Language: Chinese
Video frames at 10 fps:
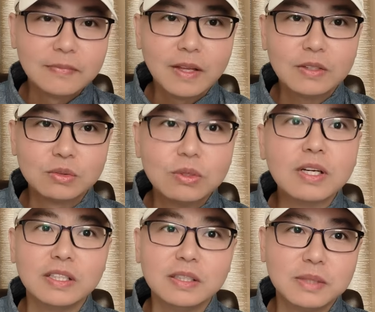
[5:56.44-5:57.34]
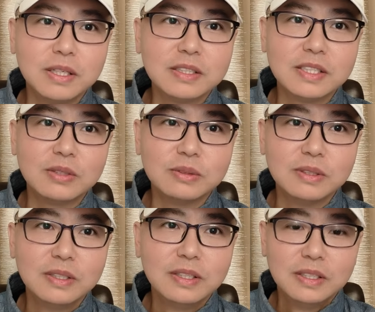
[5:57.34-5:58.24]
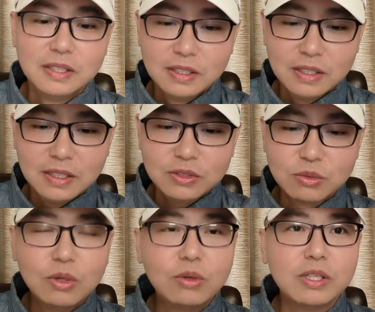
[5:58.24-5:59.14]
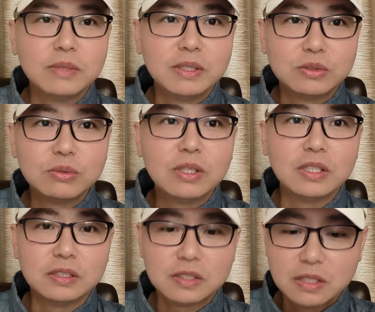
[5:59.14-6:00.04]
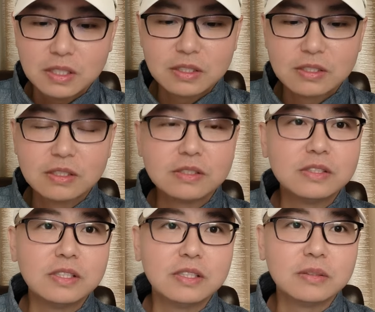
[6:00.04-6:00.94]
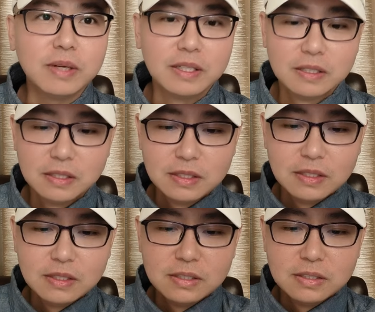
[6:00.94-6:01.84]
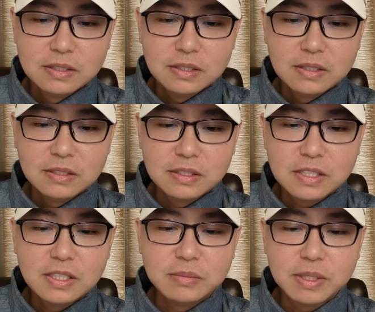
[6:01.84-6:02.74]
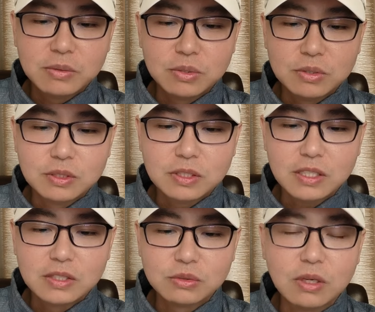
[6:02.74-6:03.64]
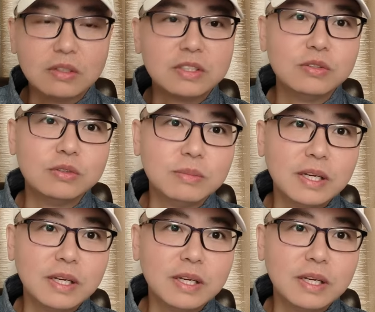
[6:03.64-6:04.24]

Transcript: 啊，中国肯定也不让他加入，啊，中国会什么？中国可能是让他这个自治，对吧？啊，那这个里边，我觉得他已经做好了心理准